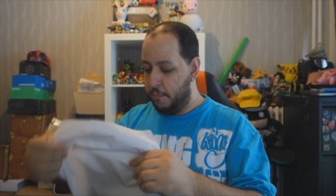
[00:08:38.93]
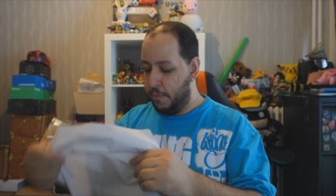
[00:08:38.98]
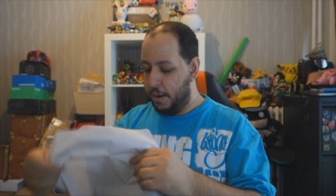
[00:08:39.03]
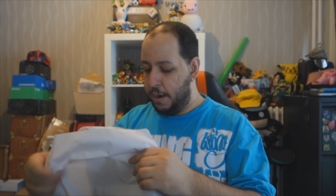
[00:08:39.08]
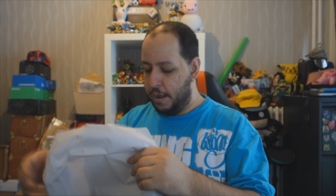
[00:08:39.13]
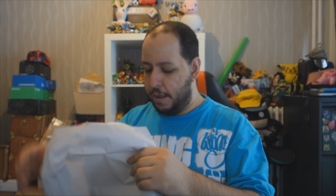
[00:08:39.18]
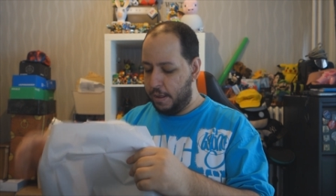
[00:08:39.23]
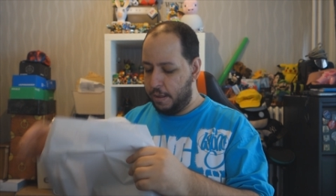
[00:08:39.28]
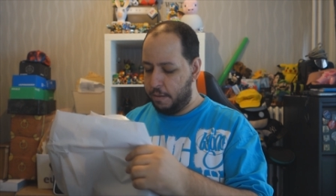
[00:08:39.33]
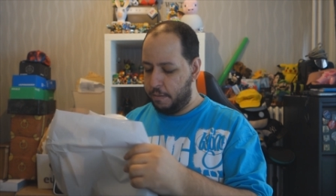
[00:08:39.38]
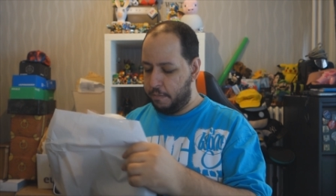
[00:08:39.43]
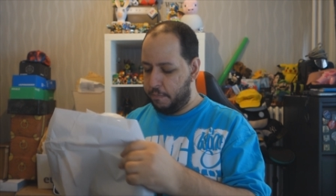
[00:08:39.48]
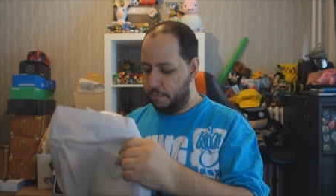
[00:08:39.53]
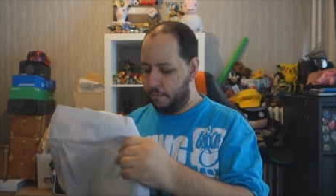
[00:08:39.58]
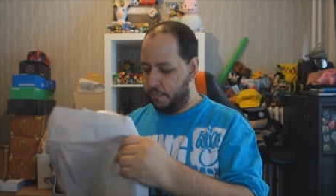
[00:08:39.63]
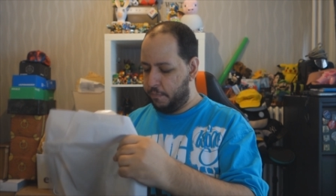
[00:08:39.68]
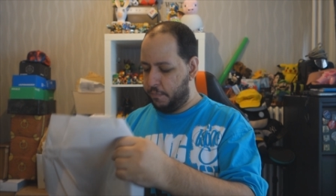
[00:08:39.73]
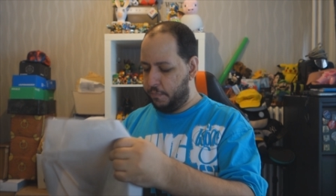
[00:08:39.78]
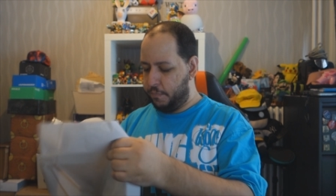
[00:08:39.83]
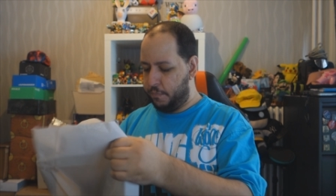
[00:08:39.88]
Mais là,
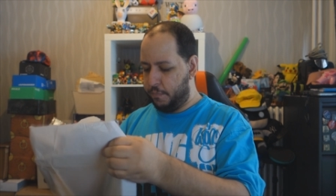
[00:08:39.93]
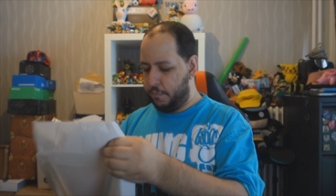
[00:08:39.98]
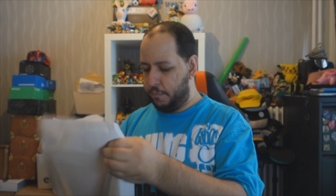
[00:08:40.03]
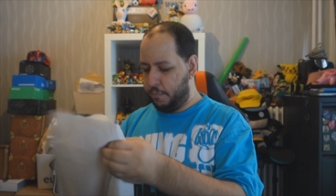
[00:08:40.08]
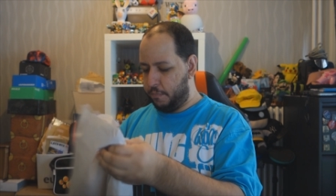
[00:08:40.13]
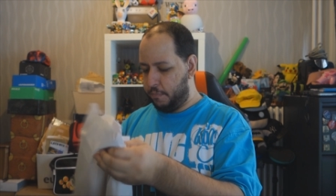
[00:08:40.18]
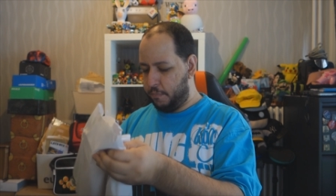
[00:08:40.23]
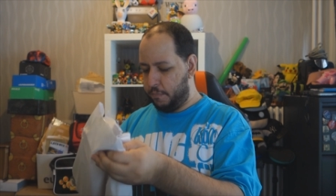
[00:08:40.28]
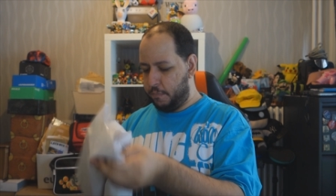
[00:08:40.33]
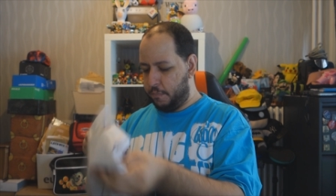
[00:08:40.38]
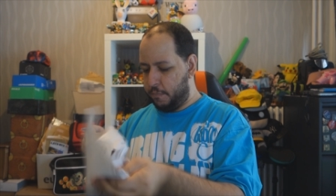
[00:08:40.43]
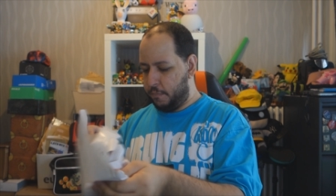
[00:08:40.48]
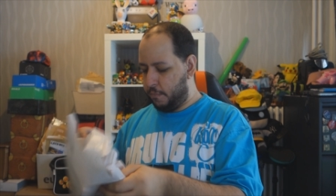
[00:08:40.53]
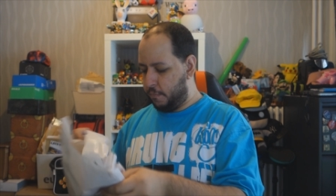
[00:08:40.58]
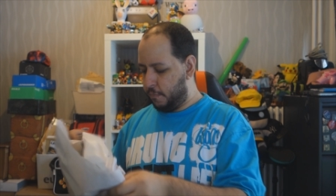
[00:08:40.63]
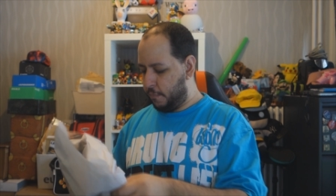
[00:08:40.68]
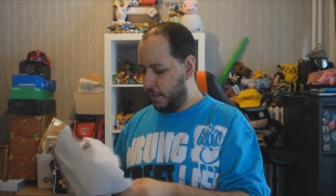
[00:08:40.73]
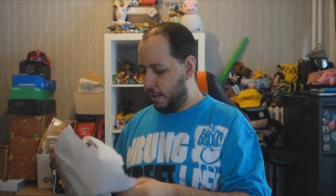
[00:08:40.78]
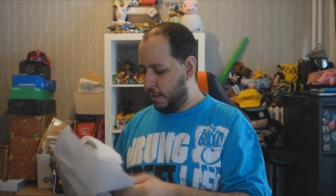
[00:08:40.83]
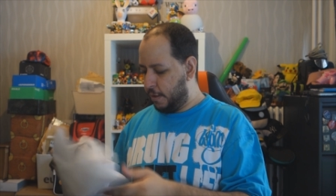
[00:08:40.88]

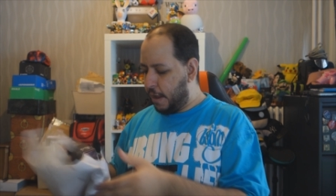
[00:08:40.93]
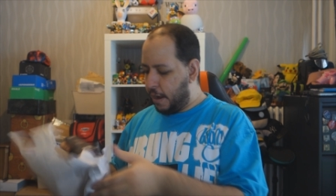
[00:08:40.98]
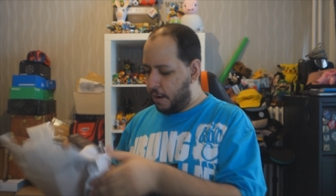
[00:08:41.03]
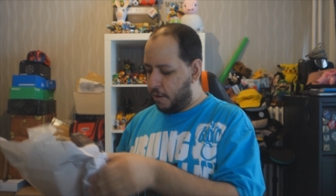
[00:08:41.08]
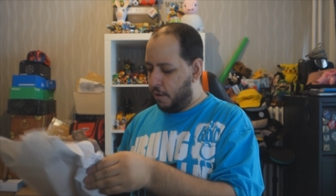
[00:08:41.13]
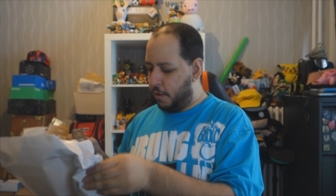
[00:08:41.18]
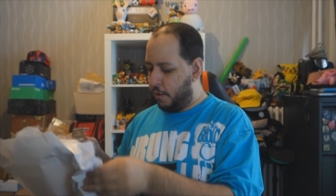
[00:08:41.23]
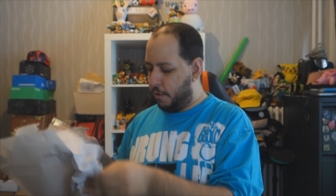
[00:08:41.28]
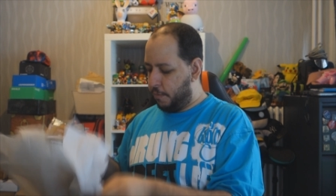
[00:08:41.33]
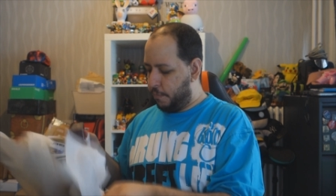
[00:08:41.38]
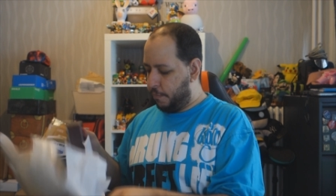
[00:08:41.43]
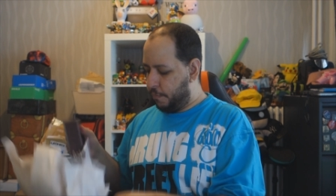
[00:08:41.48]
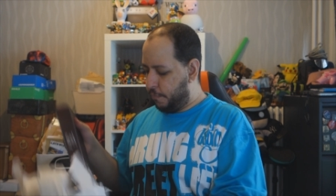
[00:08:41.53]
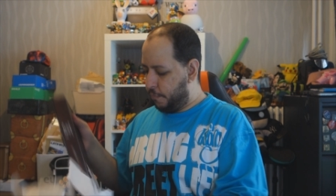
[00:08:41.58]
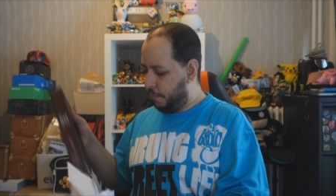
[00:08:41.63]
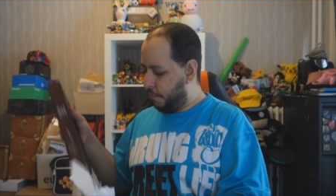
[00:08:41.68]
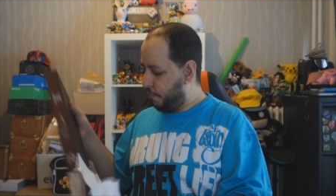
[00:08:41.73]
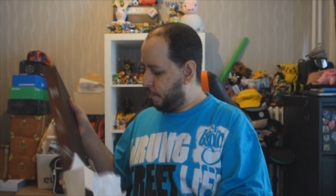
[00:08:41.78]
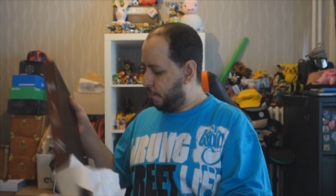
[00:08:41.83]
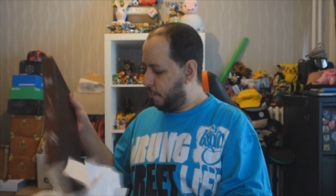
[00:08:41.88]
d'accord.
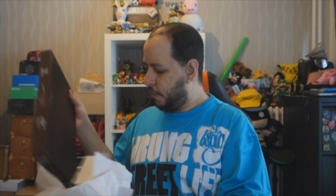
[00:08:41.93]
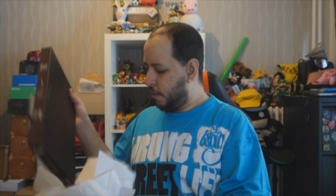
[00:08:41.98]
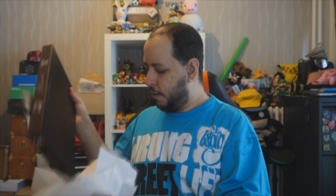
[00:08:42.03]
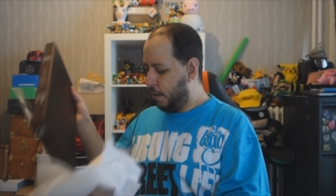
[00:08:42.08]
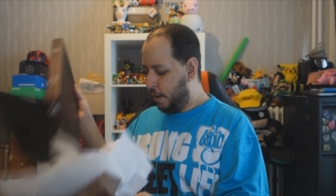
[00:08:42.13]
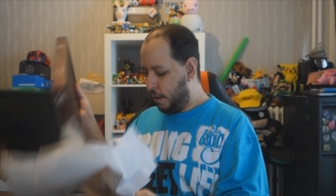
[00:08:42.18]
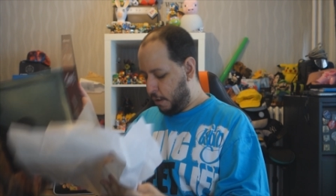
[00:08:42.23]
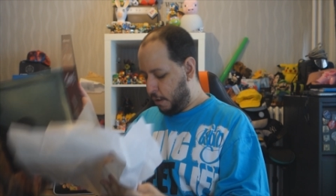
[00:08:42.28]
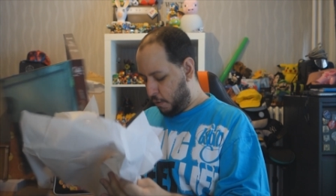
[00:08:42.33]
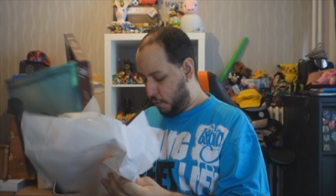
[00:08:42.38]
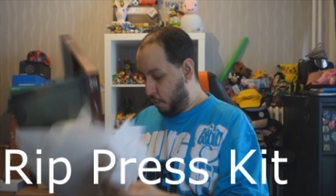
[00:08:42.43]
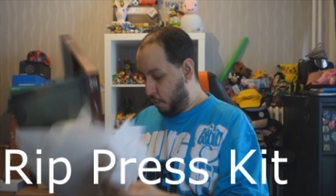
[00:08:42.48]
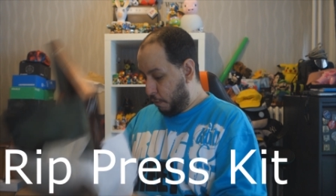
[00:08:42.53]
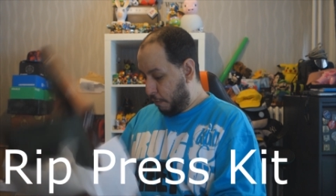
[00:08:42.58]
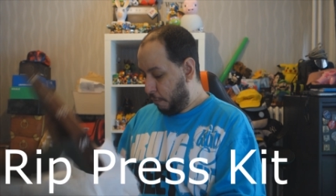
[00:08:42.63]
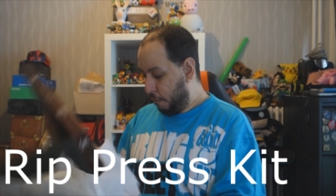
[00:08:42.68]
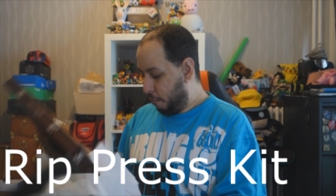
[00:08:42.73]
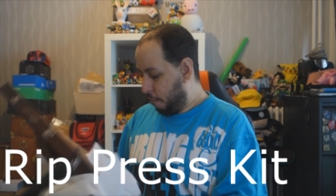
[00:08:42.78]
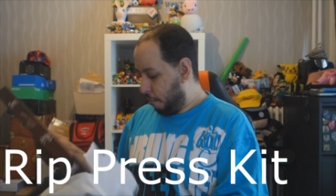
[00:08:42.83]
Donc,